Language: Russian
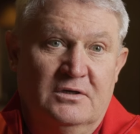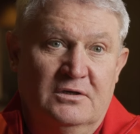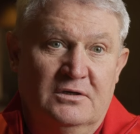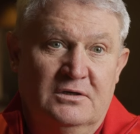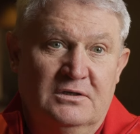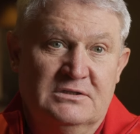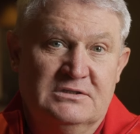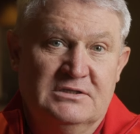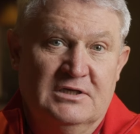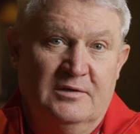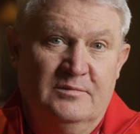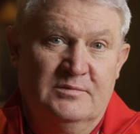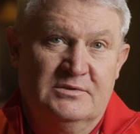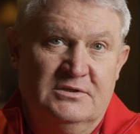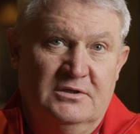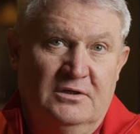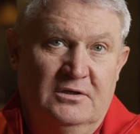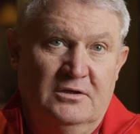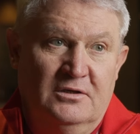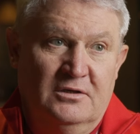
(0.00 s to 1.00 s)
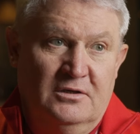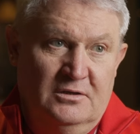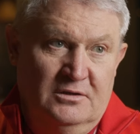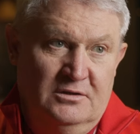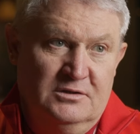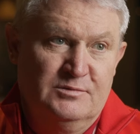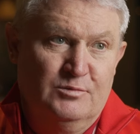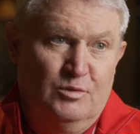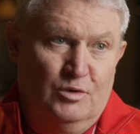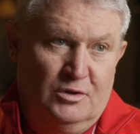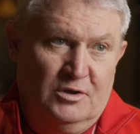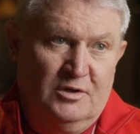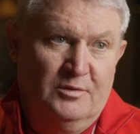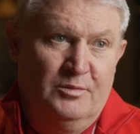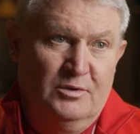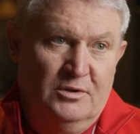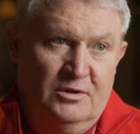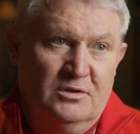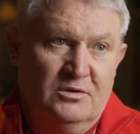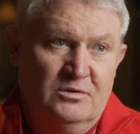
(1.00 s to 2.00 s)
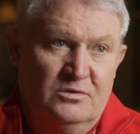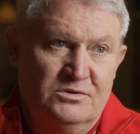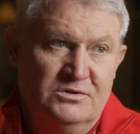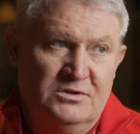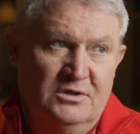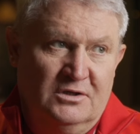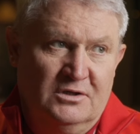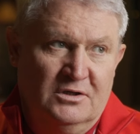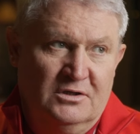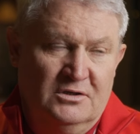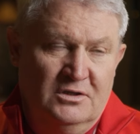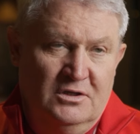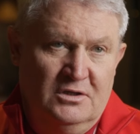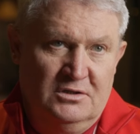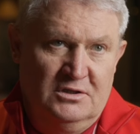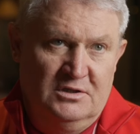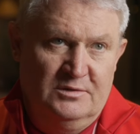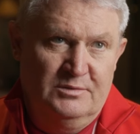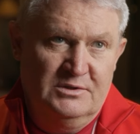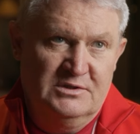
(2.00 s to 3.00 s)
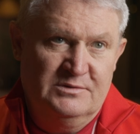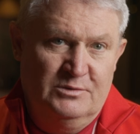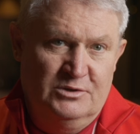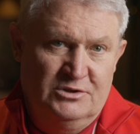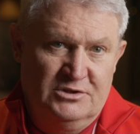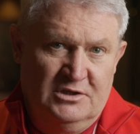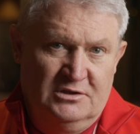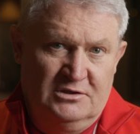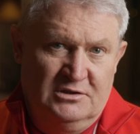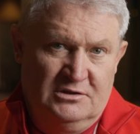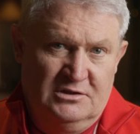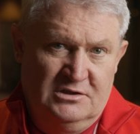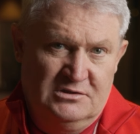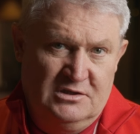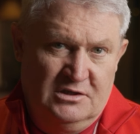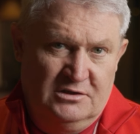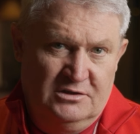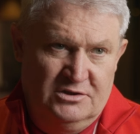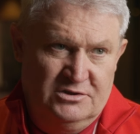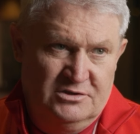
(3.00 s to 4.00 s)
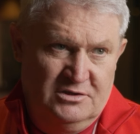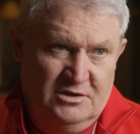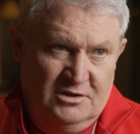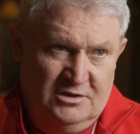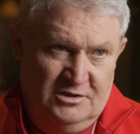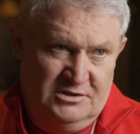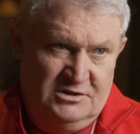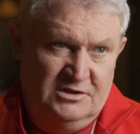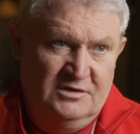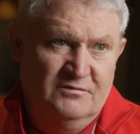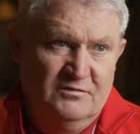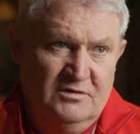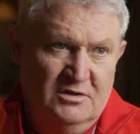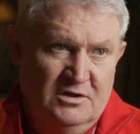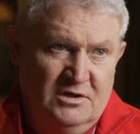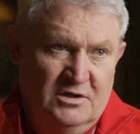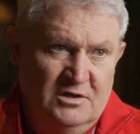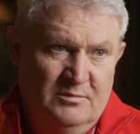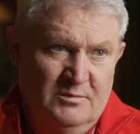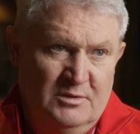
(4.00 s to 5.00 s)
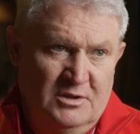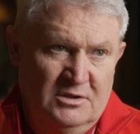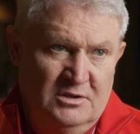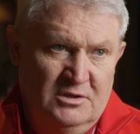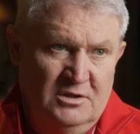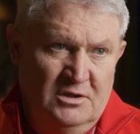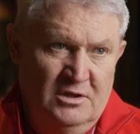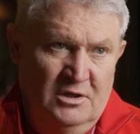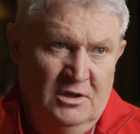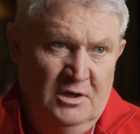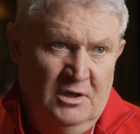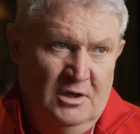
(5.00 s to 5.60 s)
э, сам стиль игры сборной Беларуси, когда они без мяча, это достаточно агрессивная команда,